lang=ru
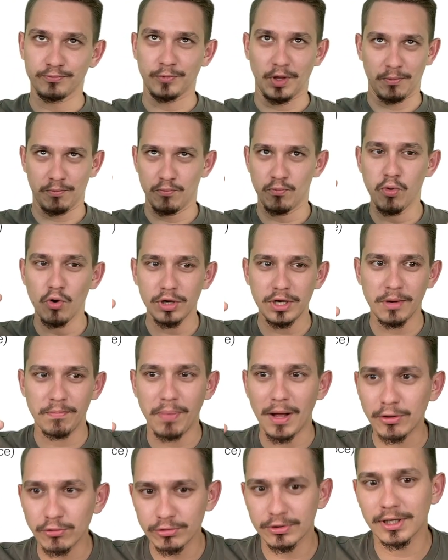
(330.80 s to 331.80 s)
там, более
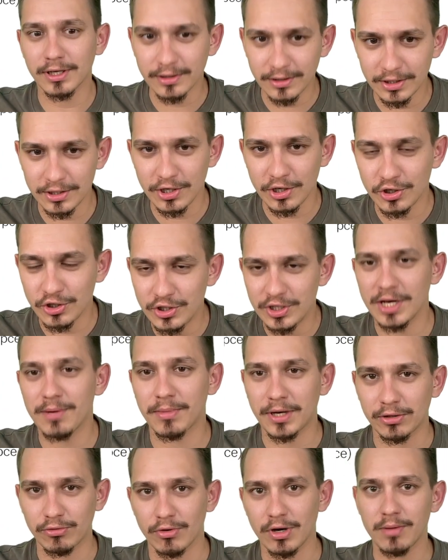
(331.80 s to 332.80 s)
полутора тысяч тем,
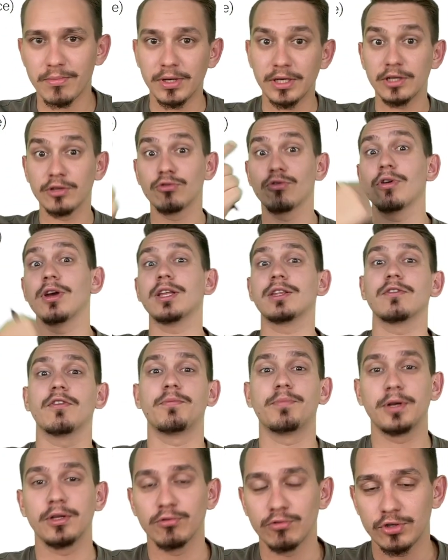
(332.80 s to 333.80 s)
которые были до этого
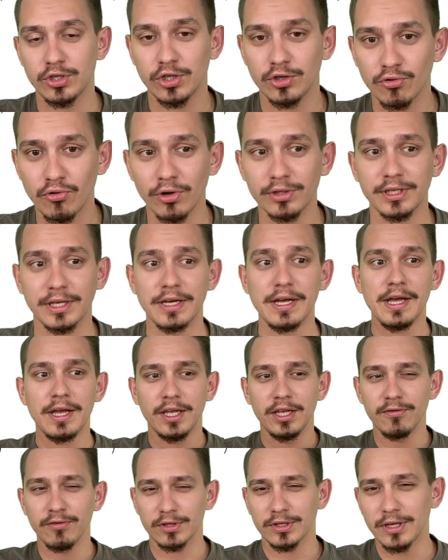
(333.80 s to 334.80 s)
в предыдущие годы,
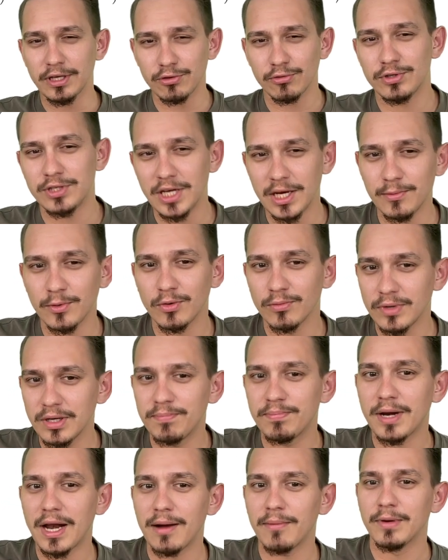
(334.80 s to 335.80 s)
и вот эту тему мы
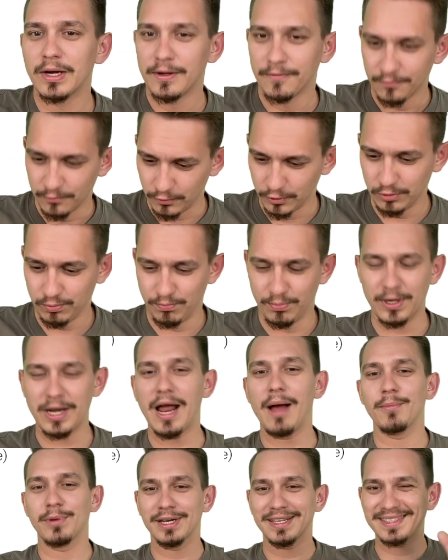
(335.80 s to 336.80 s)
прям, вот
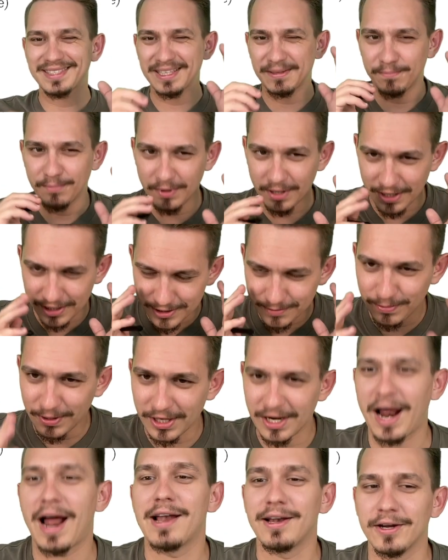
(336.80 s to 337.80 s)
прям раз,
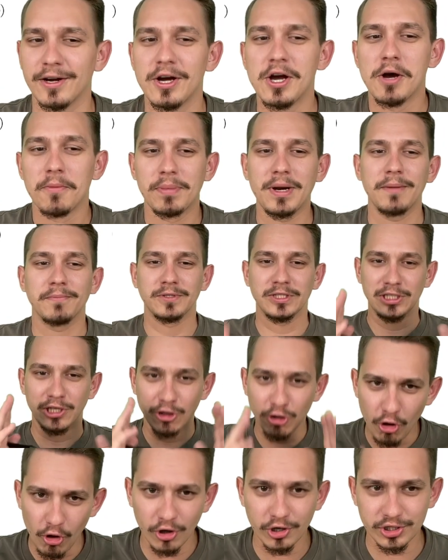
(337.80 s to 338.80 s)
разбирали, прям
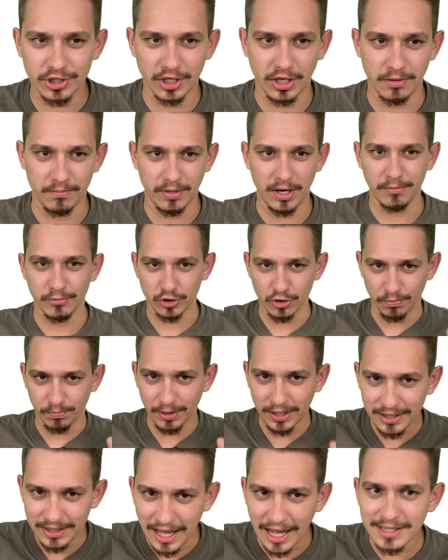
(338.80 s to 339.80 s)
сложное, прям, что
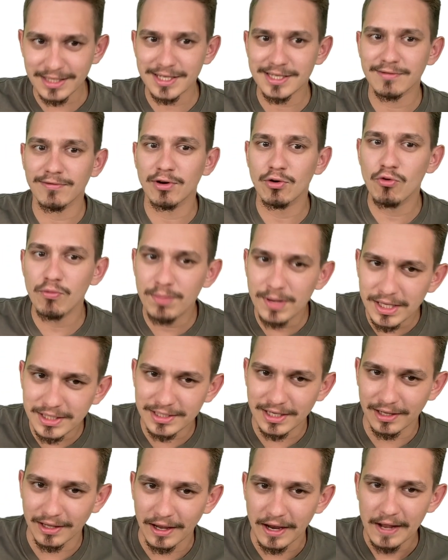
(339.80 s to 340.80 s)
предательство
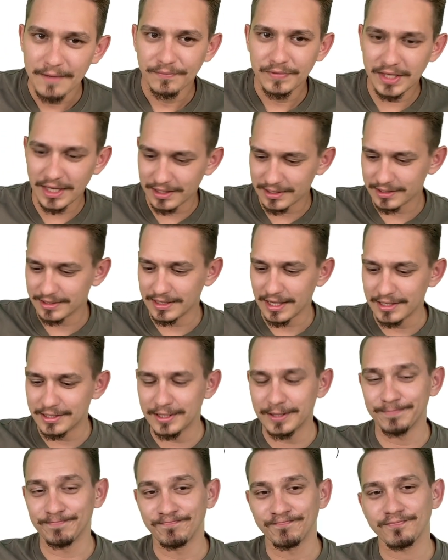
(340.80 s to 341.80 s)
губительно. Есть,
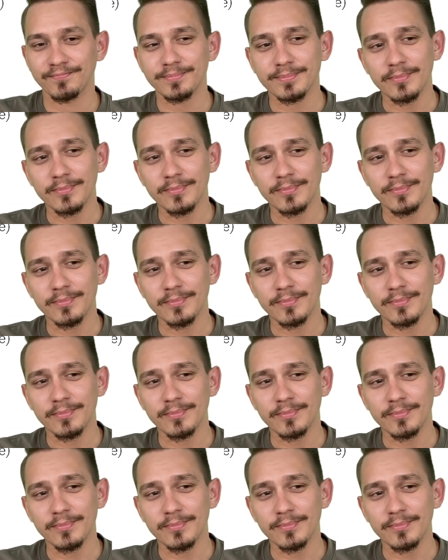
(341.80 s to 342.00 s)
кстати,